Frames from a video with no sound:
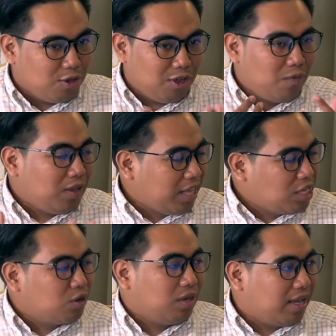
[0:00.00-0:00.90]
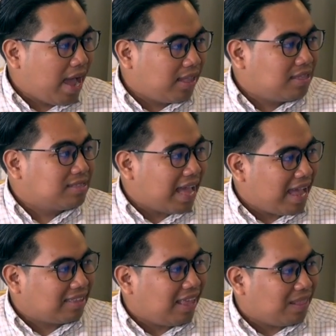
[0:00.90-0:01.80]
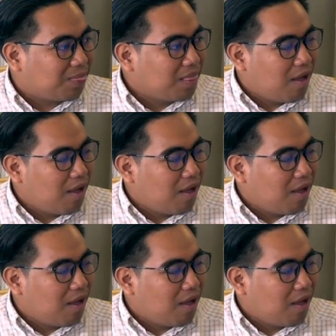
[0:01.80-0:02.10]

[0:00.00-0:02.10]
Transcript: Yung invitation ni God sa atin.